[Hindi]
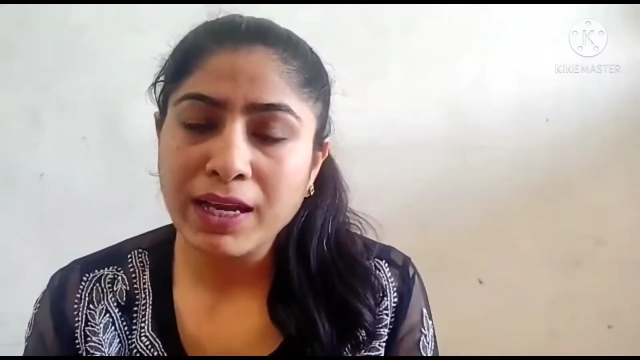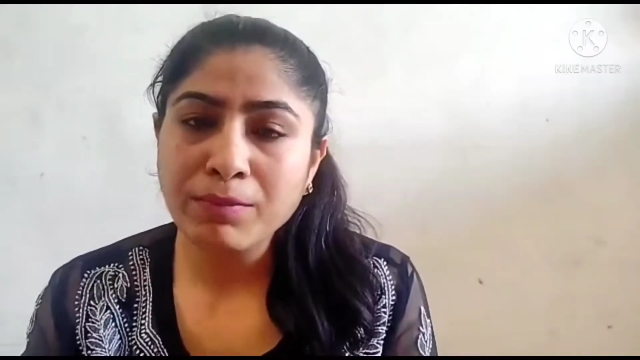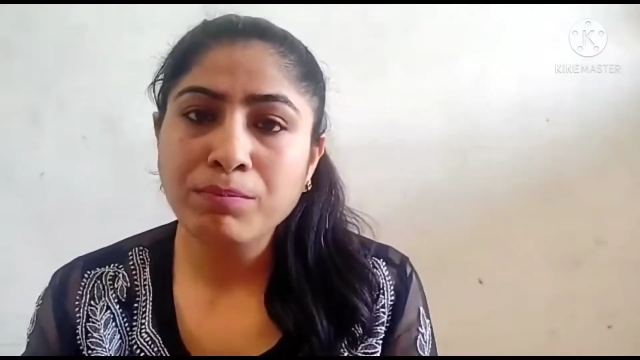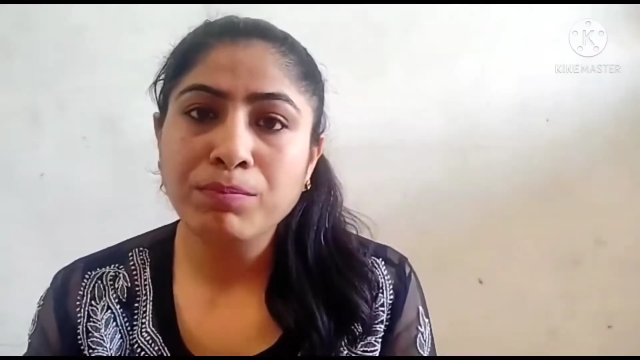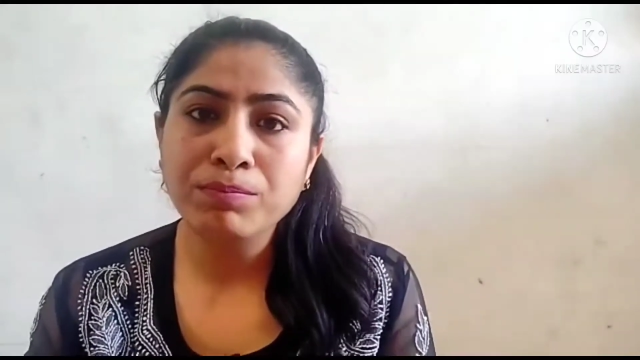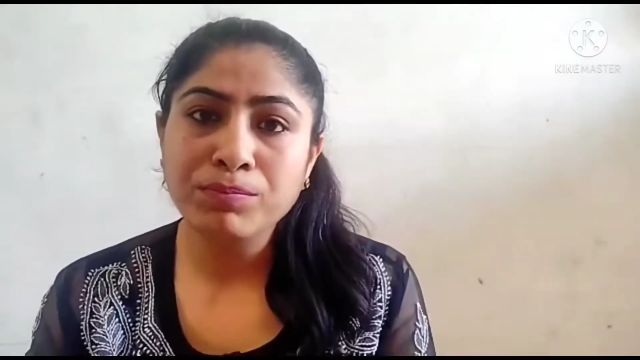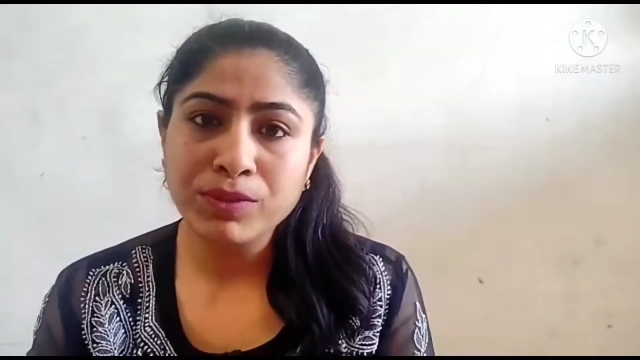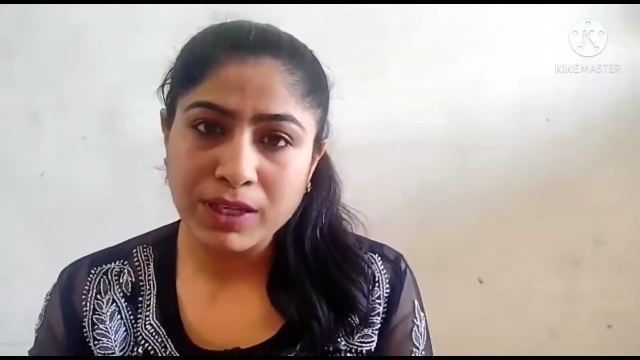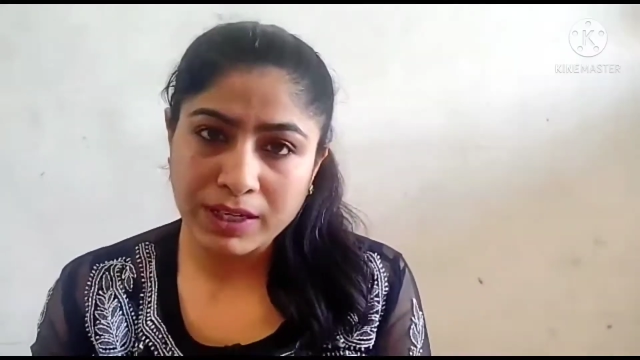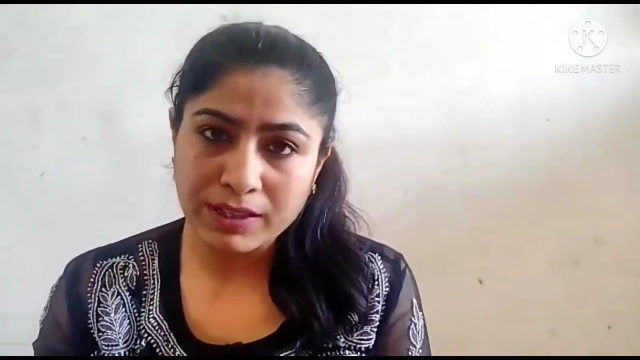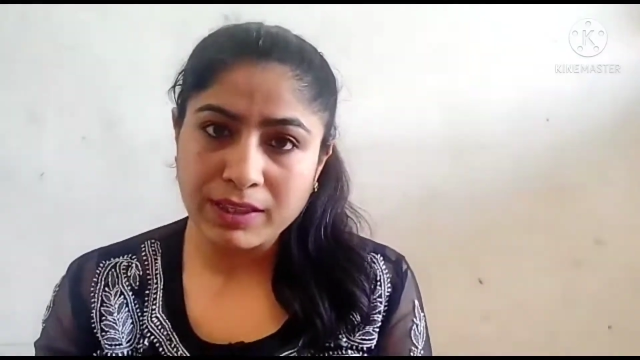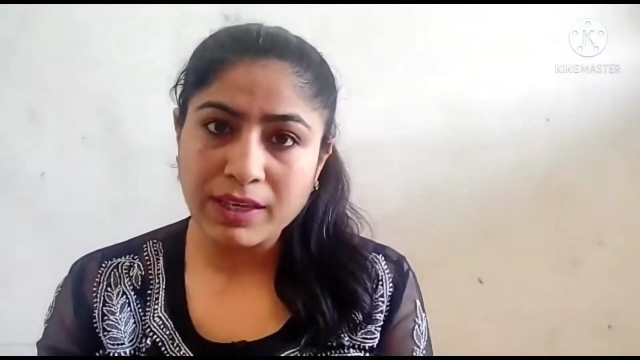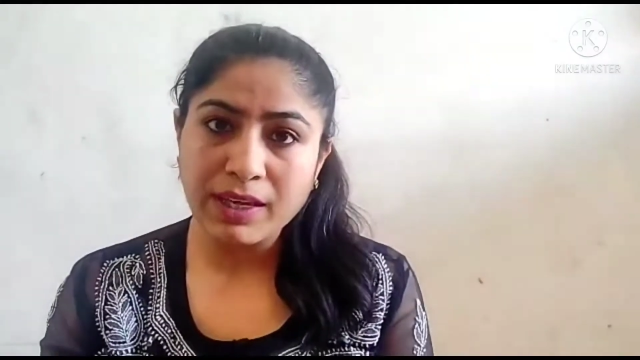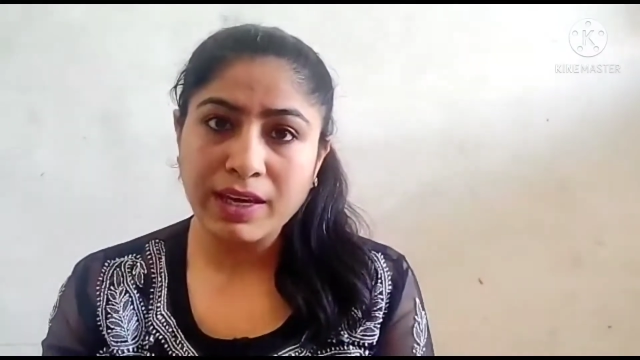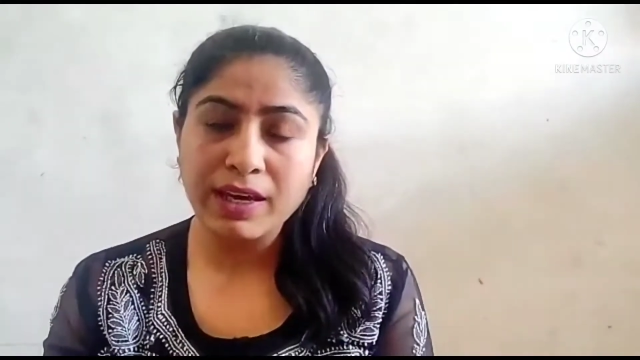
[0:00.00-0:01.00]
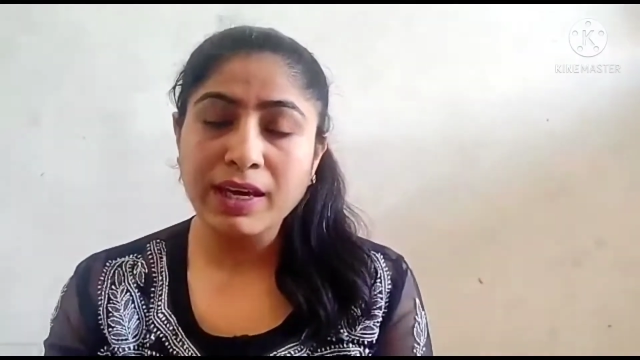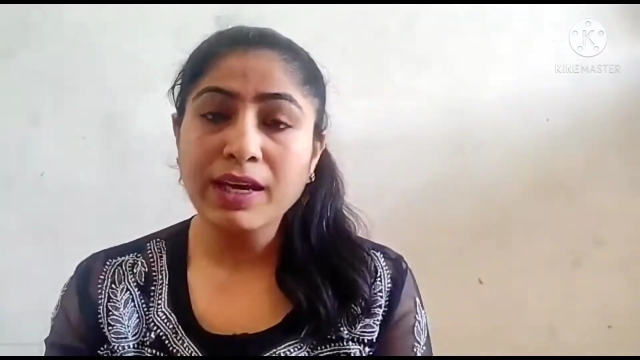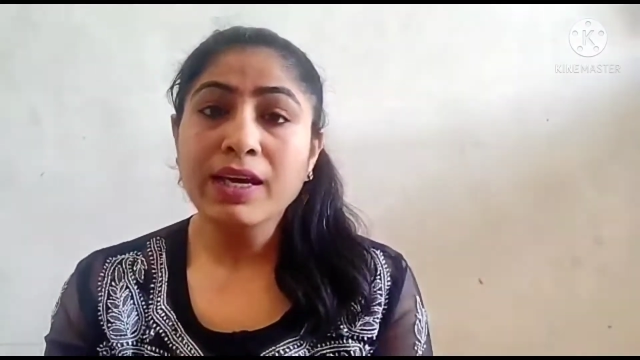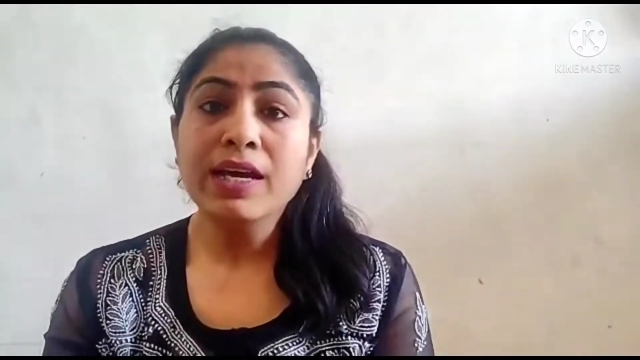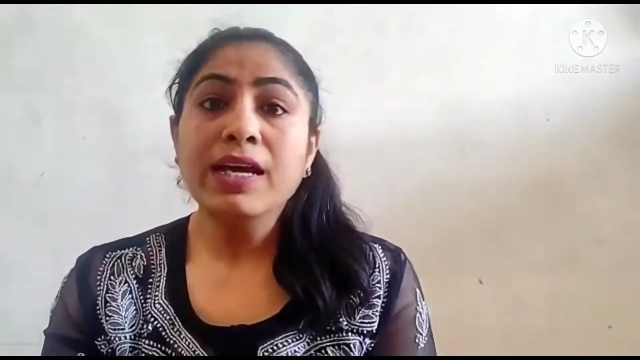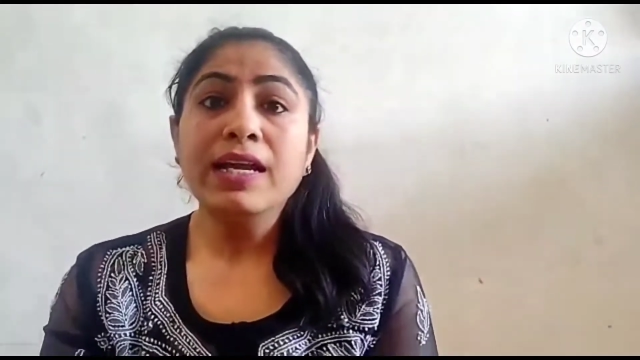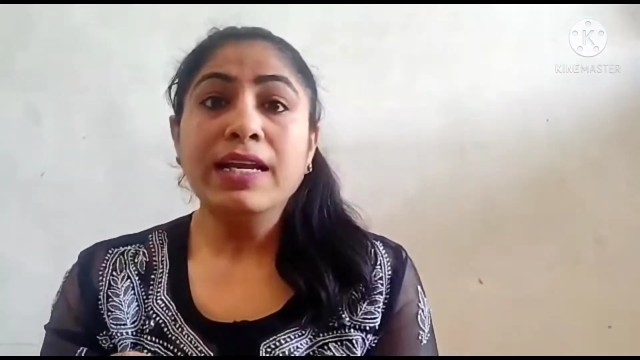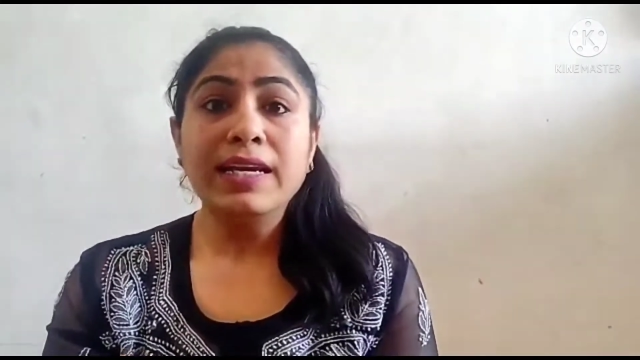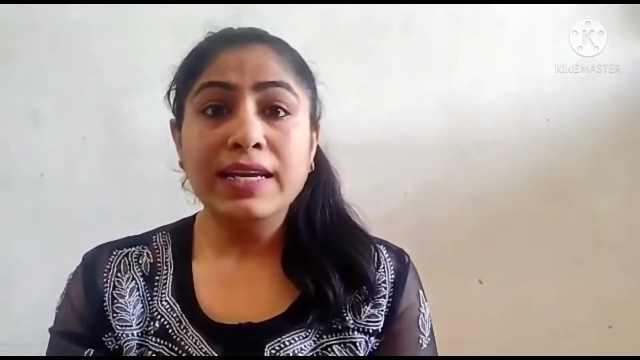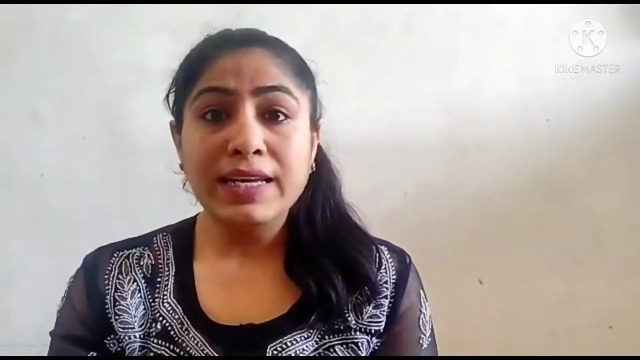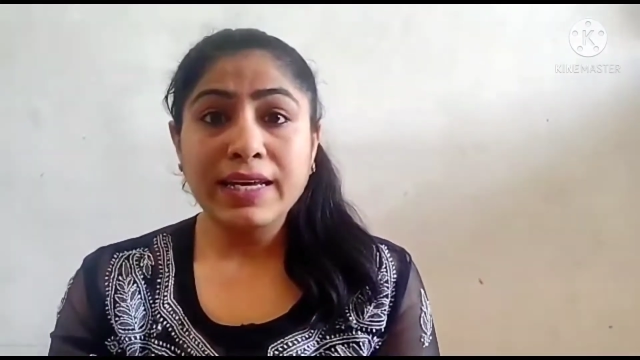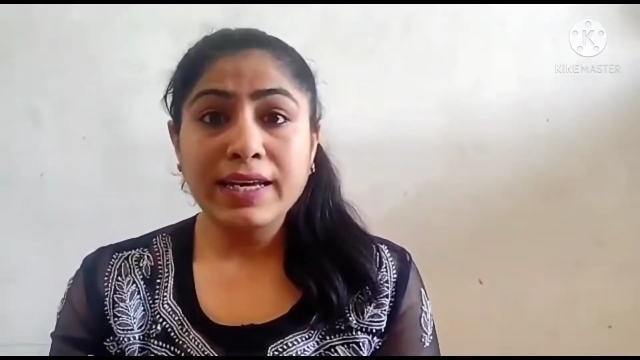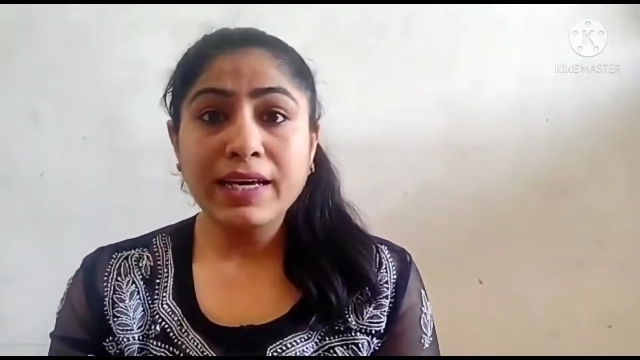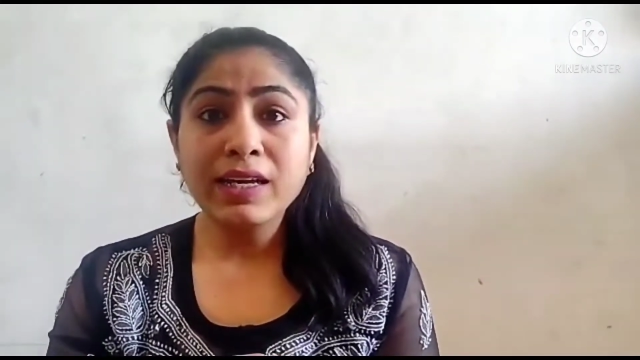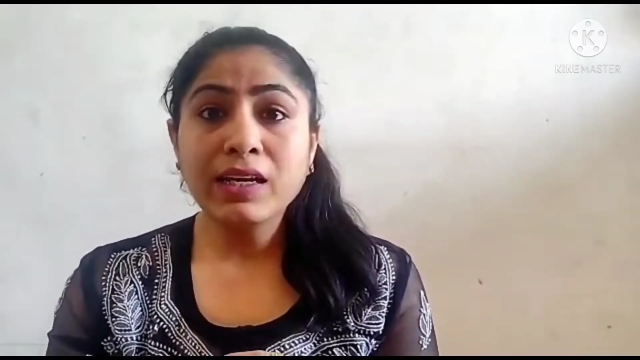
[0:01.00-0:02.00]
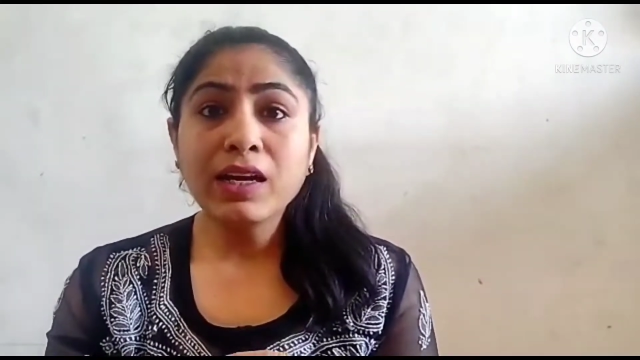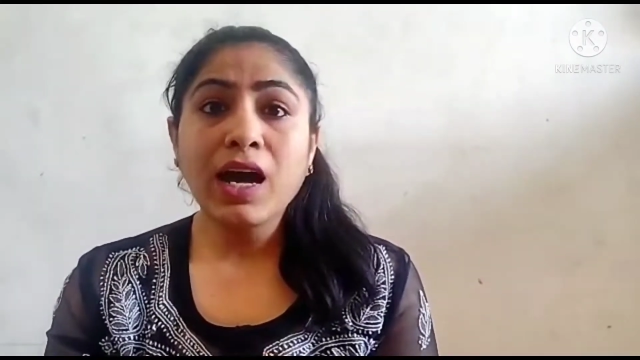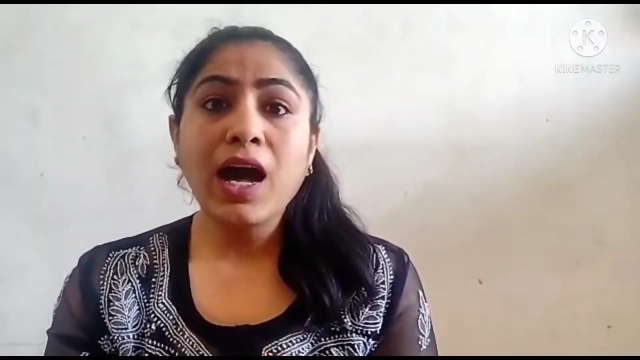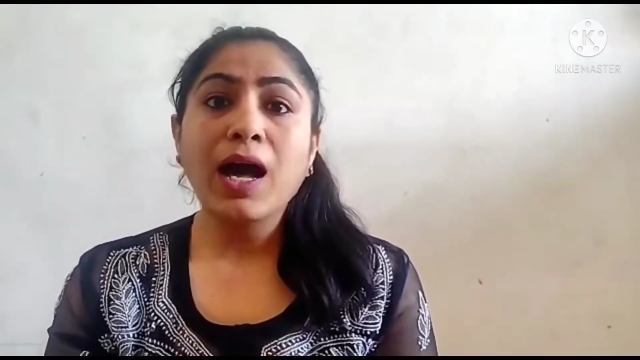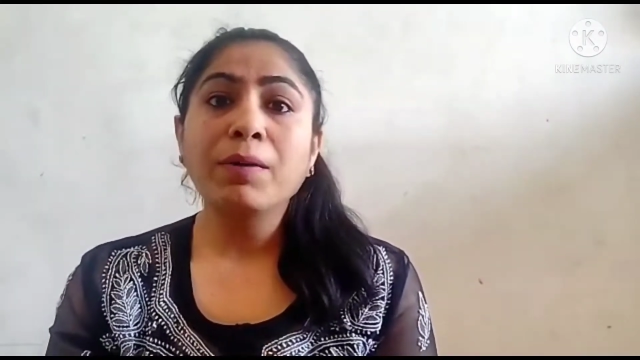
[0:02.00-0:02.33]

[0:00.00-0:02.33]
हेल्प करते हैं लेकिन